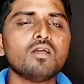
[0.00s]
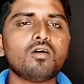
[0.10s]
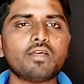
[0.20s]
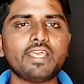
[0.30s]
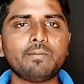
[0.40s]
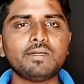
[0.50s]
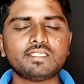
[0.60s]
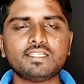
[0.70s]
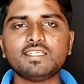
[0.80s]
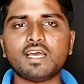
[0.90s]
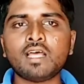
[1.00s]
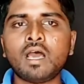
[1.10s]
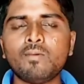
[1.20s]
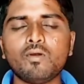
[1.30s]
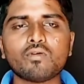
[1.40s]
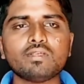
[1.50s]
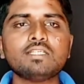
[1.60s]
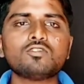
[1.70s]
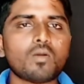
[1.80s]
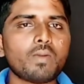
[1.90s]
और यहाँ पर जितनी ज़्यादा आप लोगों के
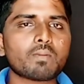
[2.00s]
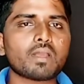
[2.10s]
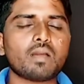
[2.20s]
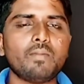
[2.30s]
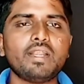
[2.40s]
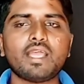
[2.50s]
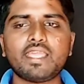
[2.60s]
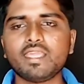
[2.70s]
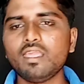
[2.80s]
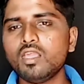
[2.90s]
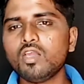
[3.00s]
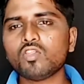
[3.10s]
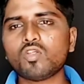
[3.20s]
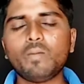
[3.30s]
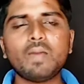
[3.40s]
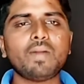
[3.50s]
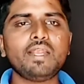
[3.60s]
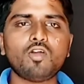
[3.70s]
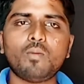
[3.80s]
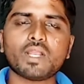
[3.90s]
जिस टॉपिक पर कमेंट आएंगे तो मैं
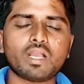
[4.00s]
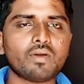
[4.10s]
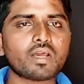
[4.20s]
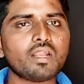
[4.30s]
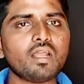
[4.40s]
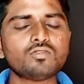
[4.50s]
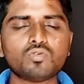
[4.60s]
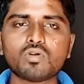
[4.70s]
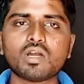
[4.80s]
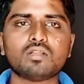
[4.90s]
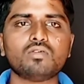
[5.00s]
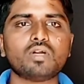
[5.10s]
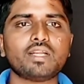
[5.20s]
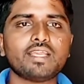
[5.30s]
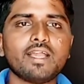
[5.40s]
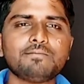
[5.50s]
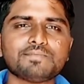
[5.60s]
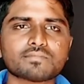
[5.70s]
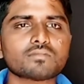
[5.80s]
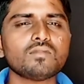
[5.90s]
वही टॉपिक कवर करना शुरू कर दूँगा ठीक है
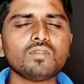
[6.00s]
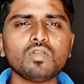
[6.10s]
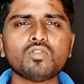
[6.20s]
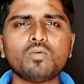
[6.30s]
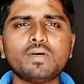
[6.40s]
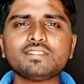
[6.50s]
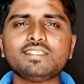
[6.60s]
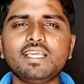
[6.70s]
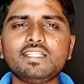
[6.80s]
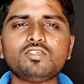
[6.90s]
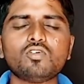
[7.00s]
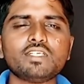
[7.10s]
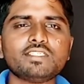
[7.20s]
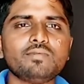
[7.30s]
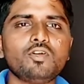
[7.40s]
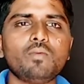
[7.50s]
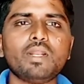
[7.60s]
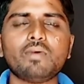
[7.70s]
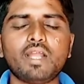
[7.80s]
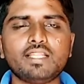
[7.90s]
तो बस यही थी छोटी सी वीडियो मैंने बना